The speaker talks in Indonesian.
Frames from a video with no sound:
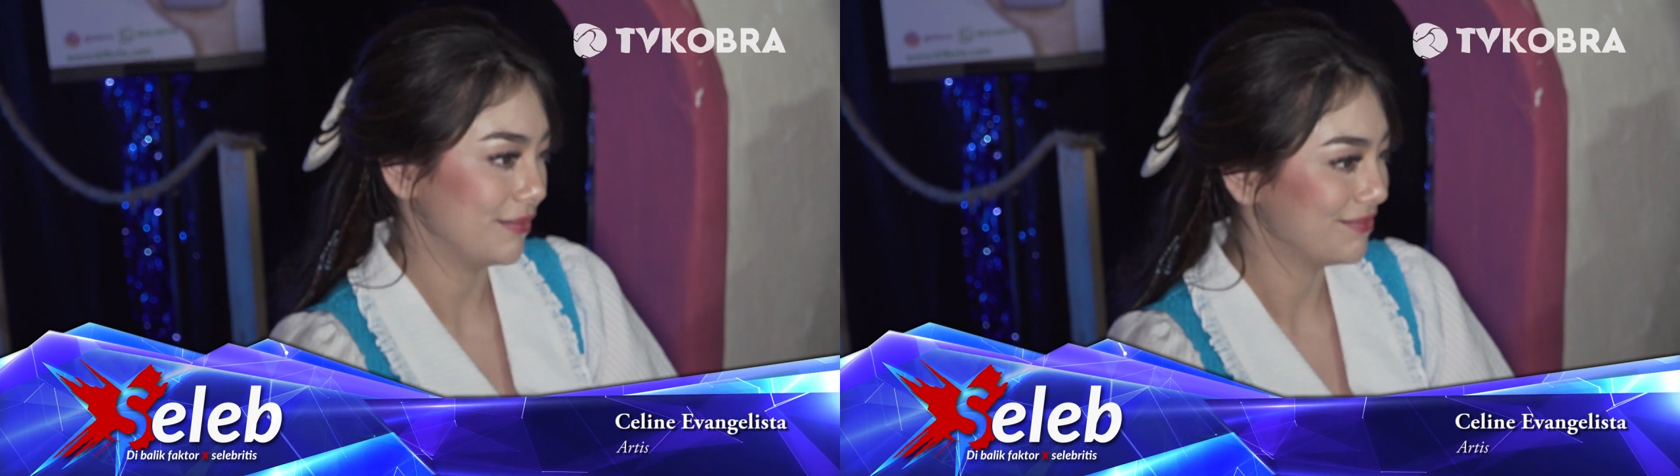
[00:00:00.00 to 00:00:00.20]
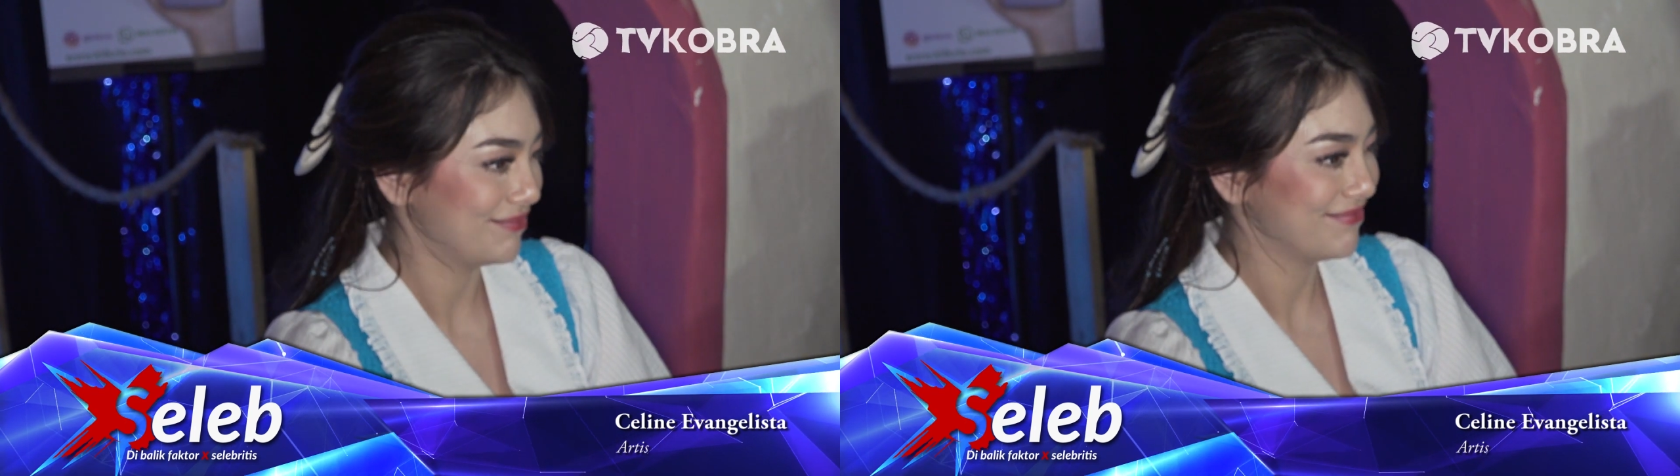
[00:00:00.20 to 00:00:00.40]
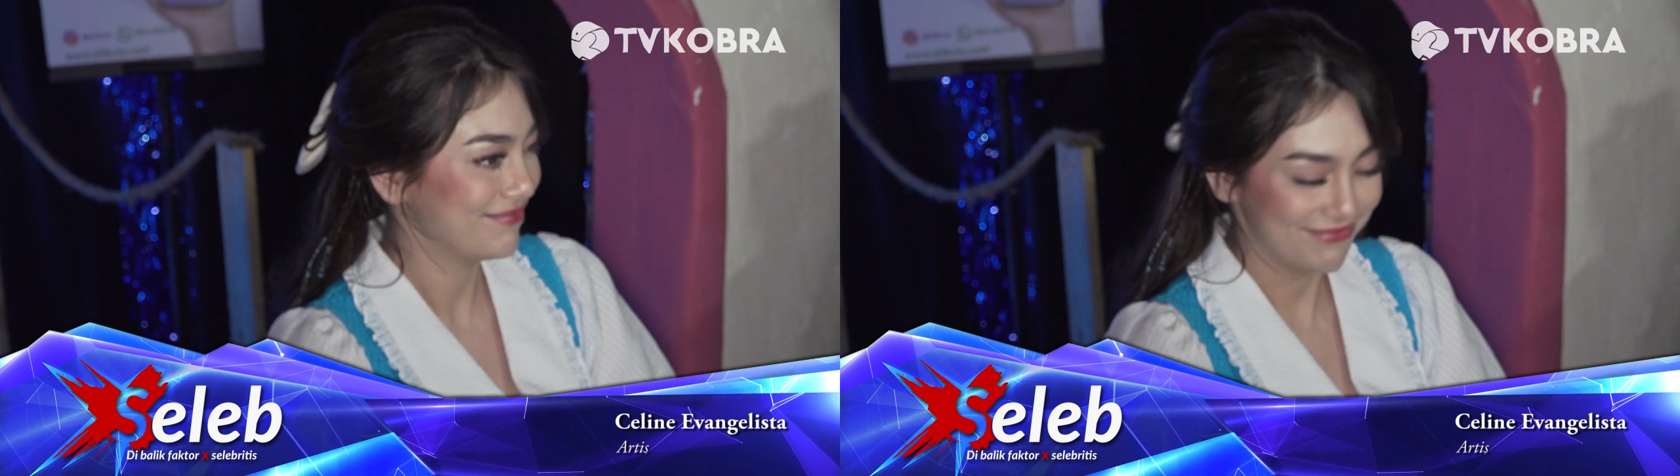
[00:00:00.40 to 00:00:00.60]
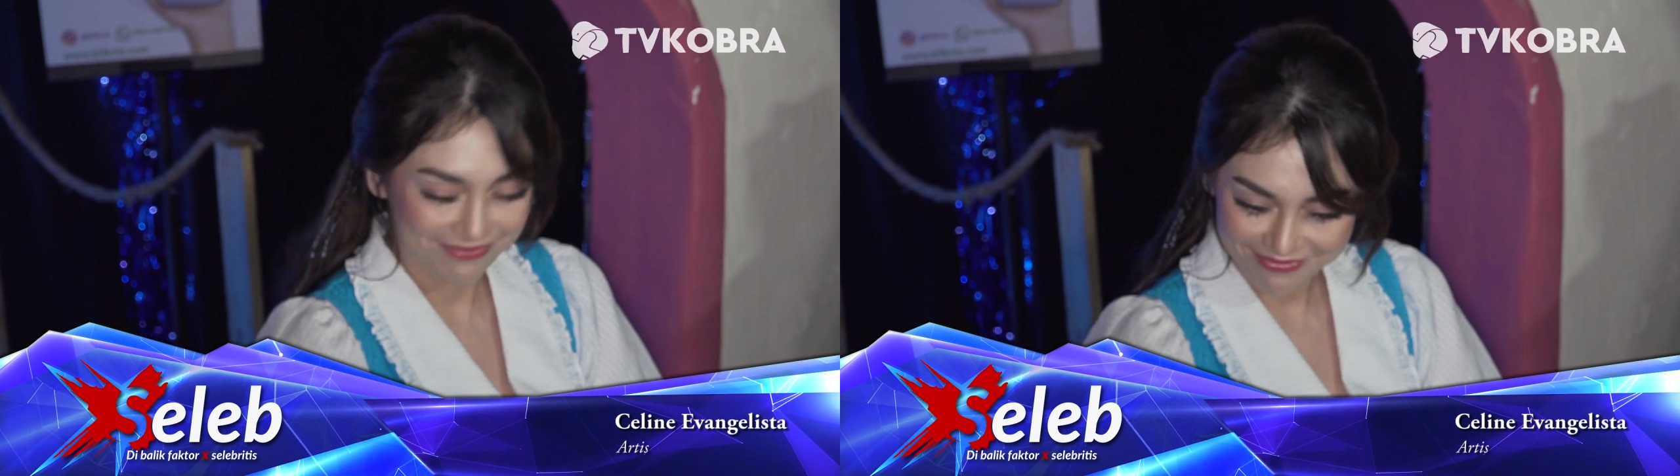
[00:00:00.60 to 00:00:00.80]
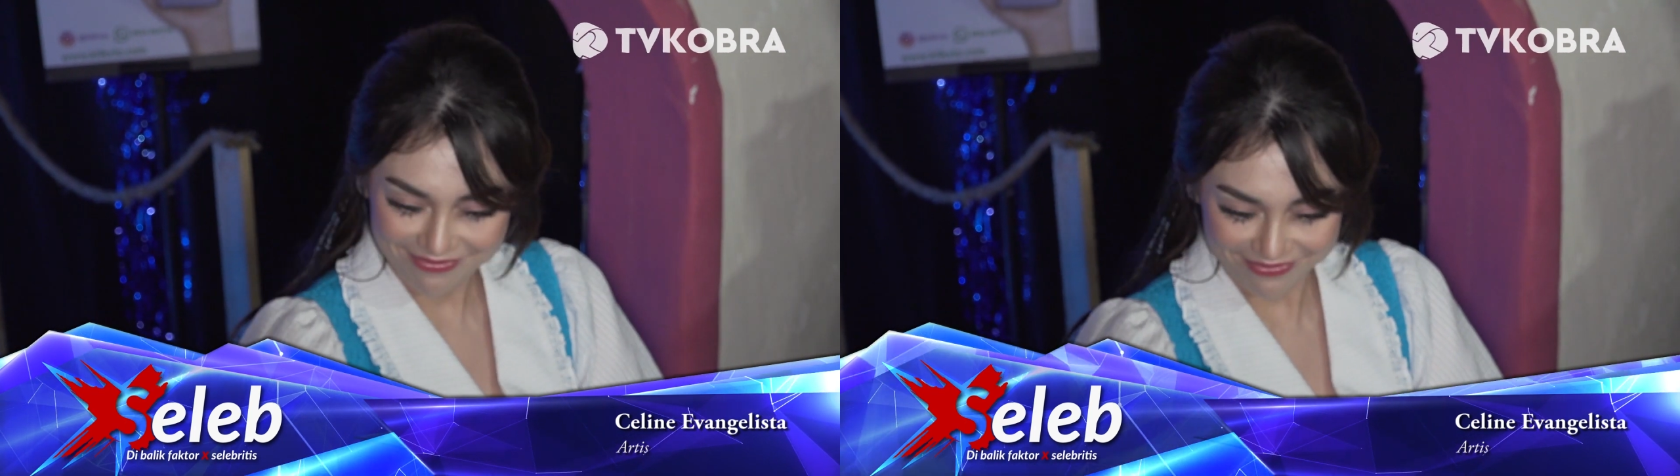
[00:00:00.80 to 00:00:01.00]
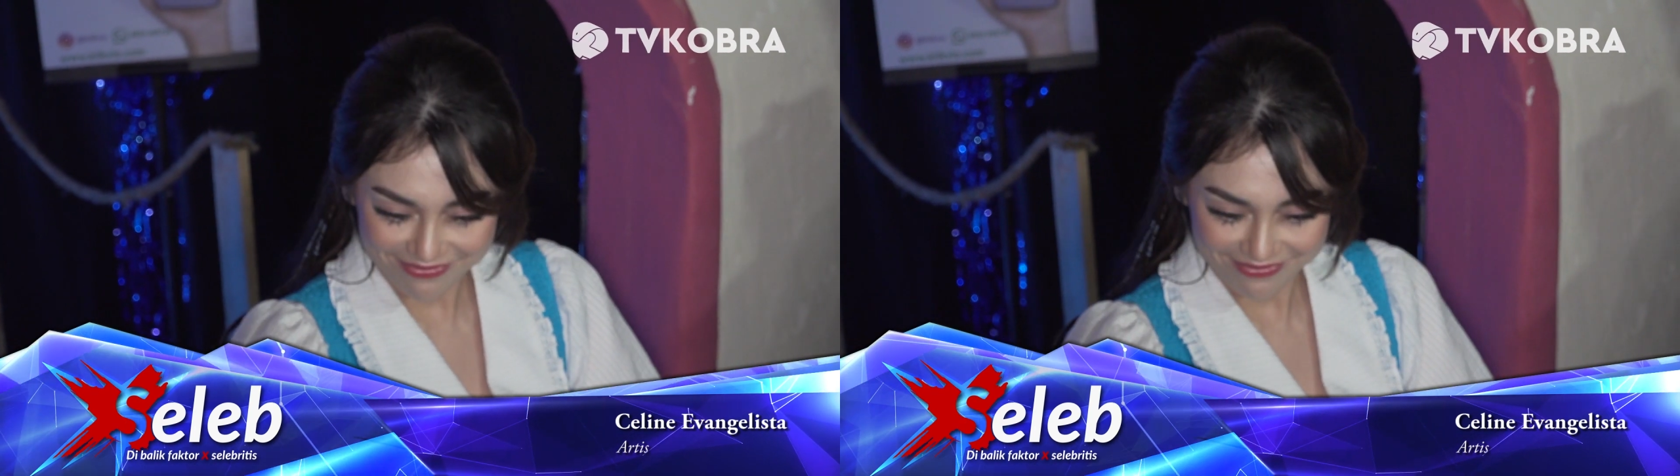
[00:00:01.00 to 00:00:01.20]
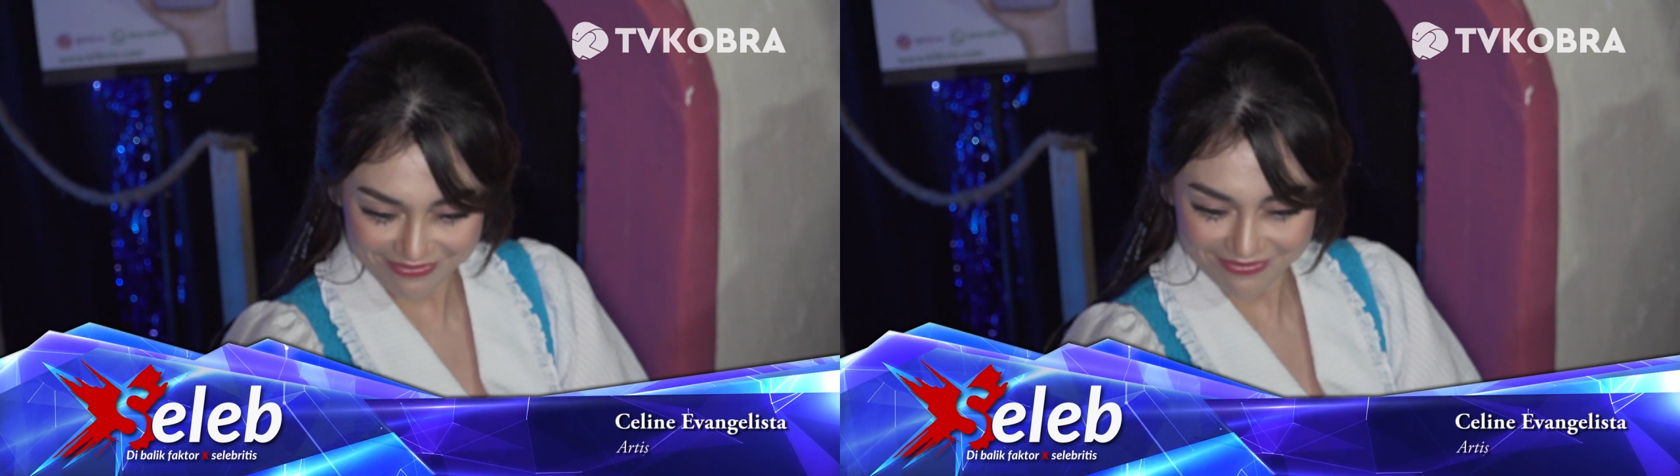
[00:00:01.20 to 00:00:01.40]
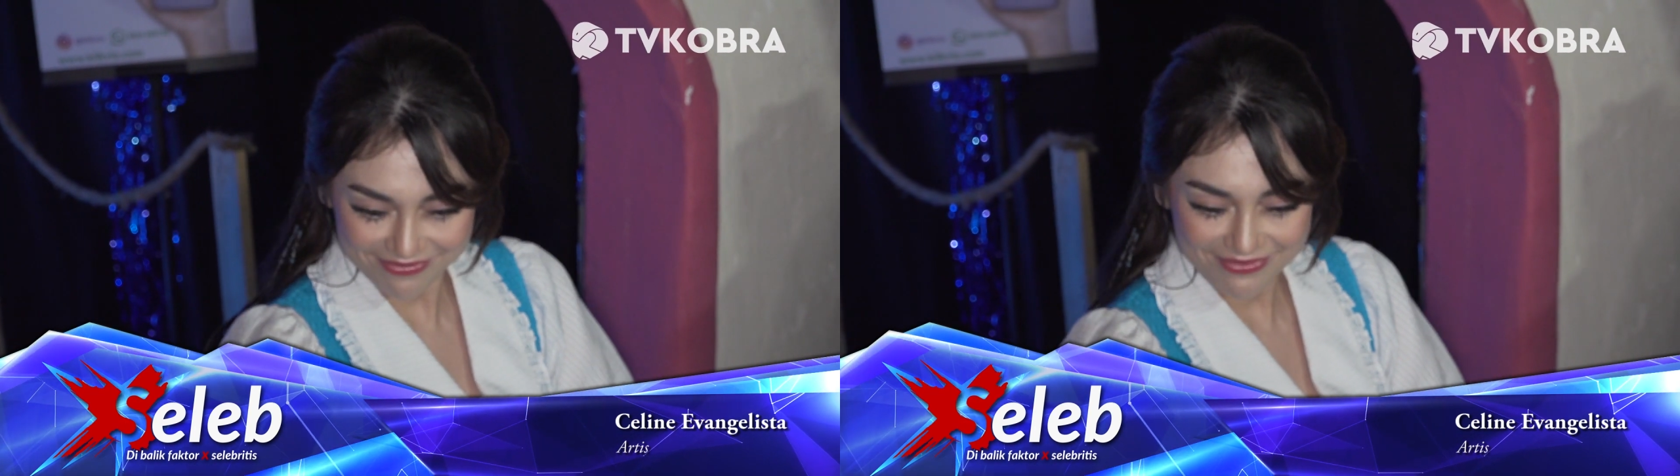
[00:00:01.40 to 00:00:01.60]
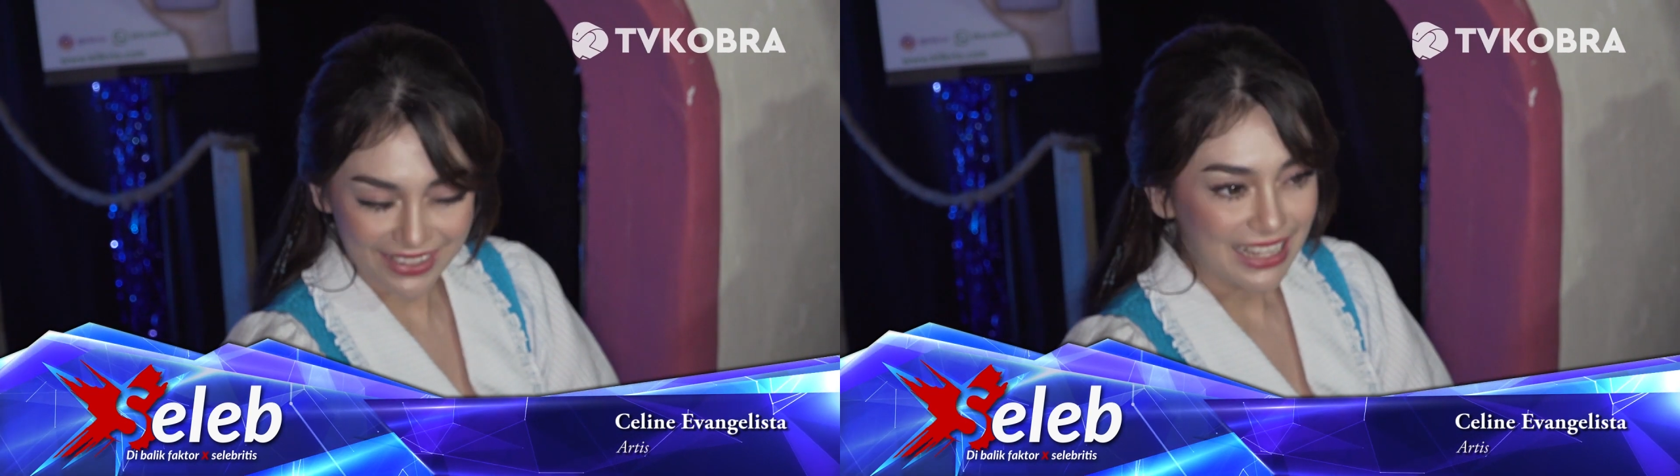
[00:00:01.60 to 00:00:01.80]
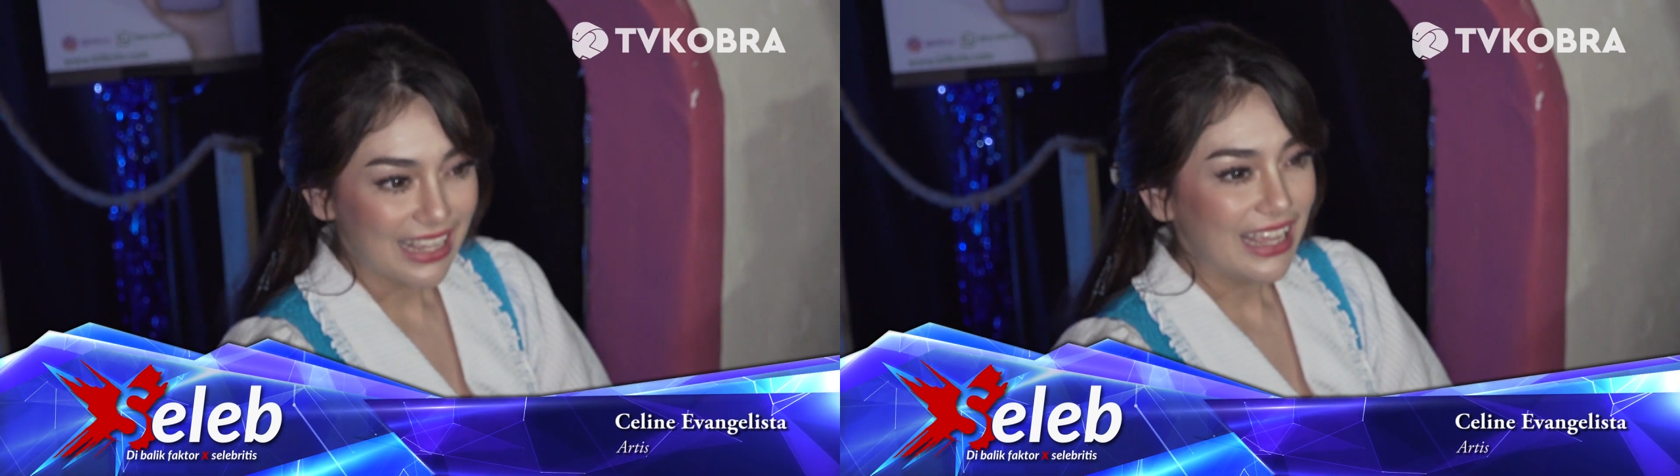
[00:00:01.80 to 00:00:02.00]
Berarti yang bikin nyaman dan sayang itu
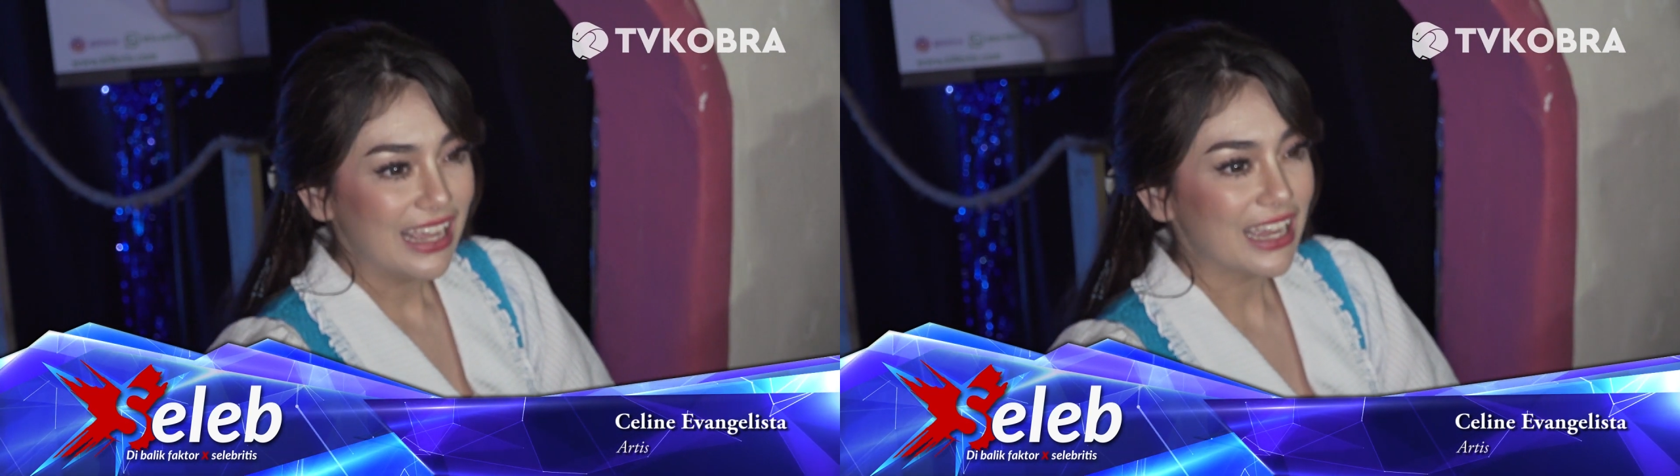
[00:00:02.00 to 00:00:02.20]
apa sih?